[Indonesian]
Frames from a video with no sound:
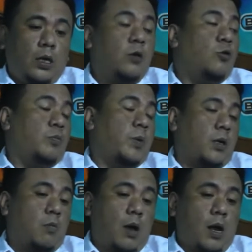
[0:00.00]
ikut
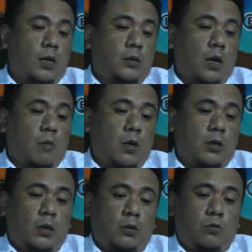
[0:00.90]
perkembangan
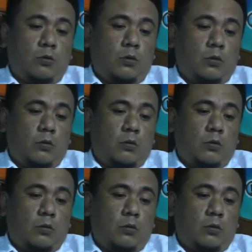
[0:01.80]
zaman, ikut